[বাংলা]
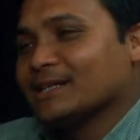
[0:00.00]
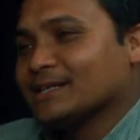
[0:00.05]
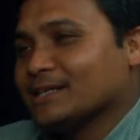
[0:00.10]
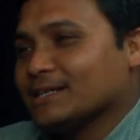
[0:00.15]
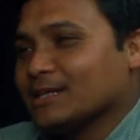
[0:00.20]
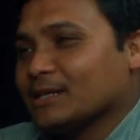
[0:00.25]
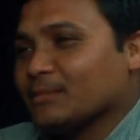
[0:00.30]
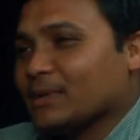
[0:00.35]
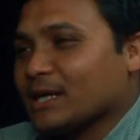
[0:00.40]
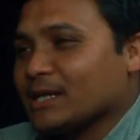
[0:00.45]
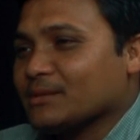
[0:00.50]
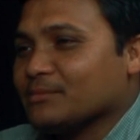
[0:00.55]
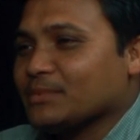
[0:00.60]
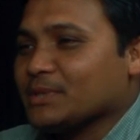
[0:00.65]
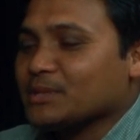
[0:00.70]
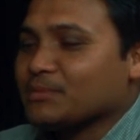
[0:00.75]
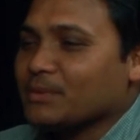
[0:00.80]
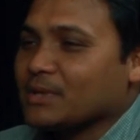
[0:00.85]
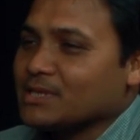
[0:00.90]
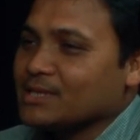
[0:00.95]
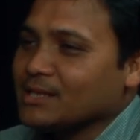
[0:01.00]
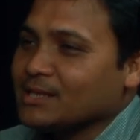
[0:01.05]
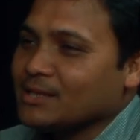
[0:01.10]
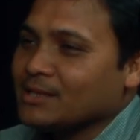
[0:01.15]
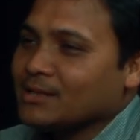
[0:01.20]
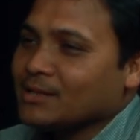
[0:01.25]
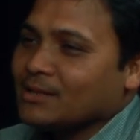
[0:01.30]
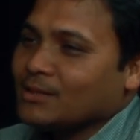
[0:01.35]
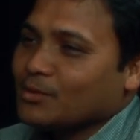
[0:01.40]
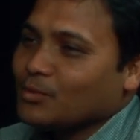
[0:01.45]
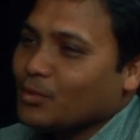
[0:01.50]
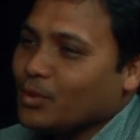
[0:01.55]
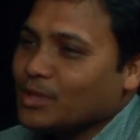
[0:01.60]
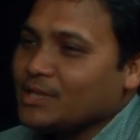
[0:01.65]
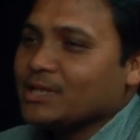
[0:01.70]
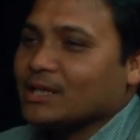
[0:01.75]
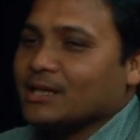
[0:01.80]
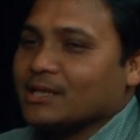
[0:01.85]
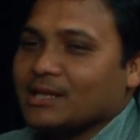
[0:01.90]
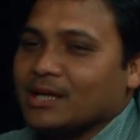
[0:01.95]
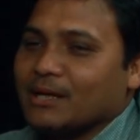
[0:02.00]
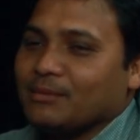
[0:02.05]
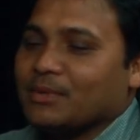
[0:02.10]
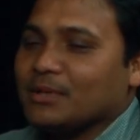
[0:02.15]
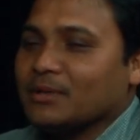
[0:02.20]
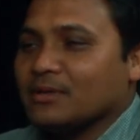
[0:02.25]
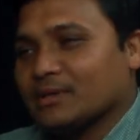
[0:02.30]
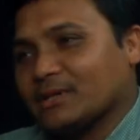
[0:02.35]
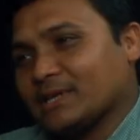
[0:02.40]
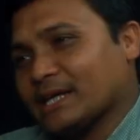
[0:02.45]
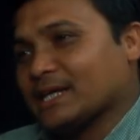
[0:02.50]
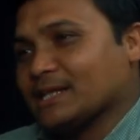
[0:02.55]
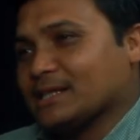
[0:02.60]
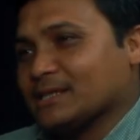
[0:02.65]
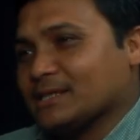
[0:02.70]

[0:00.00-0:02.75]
সেটা বাকি বিশ পার্সেন্ট ওই জায়গাটা আবার ঢেকে